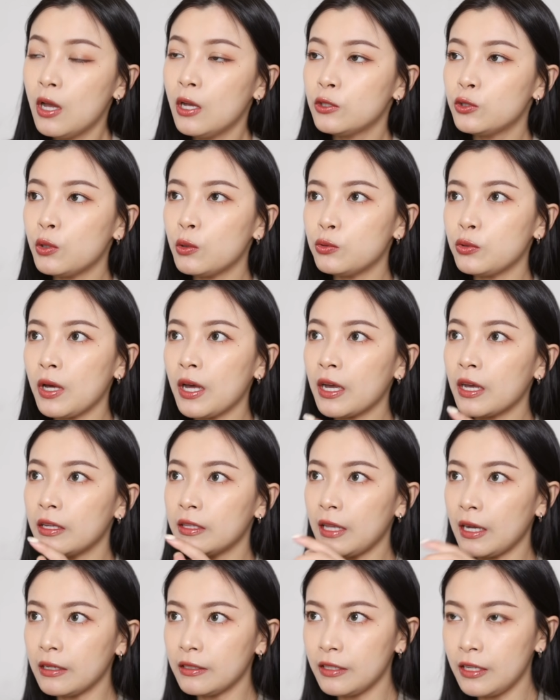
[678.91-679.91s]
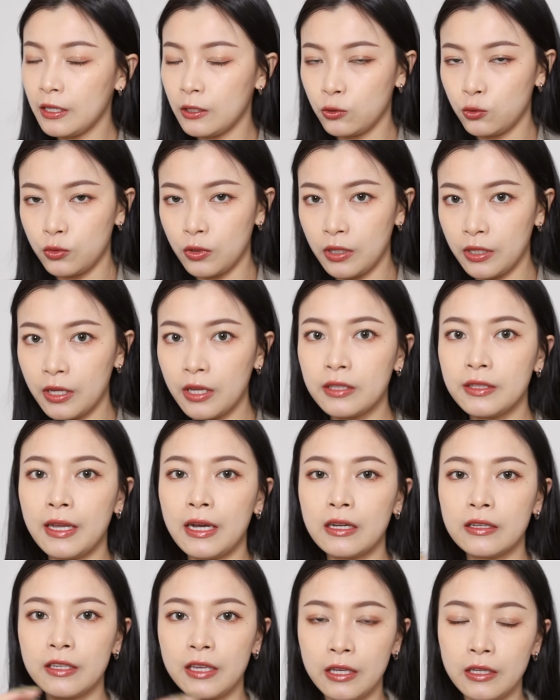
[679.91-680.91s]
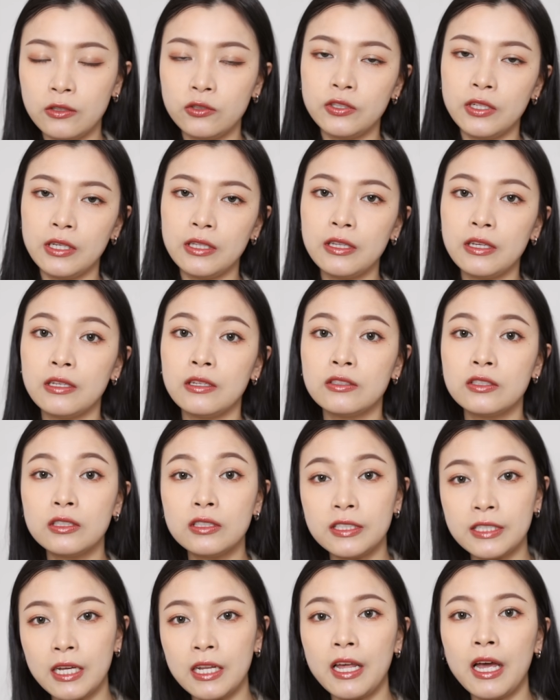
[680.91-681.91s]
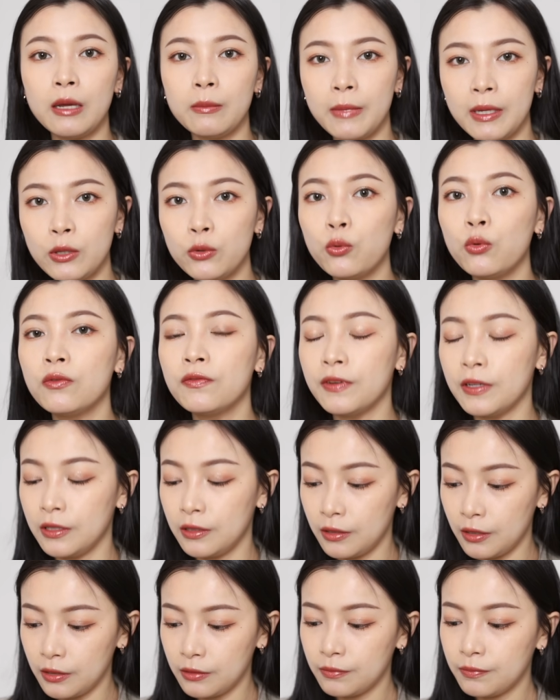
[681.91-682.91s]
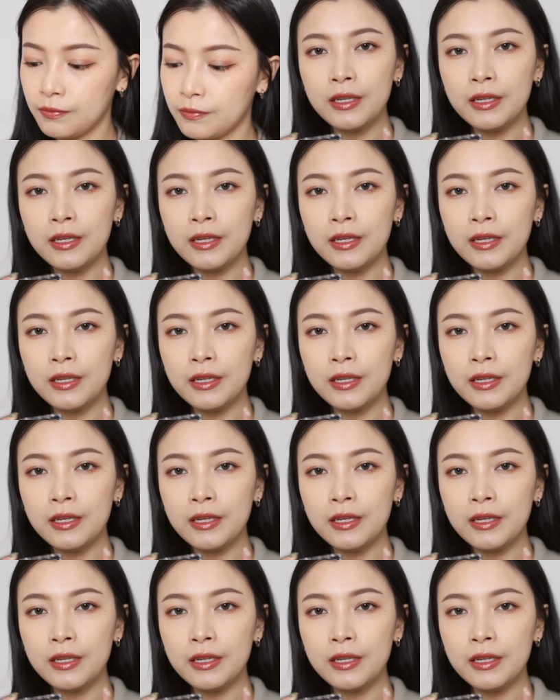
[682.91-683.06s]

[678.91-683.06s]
所以我觉得它可以当眼妆，也可以当眼影，这一点也是加了还蛮多分的。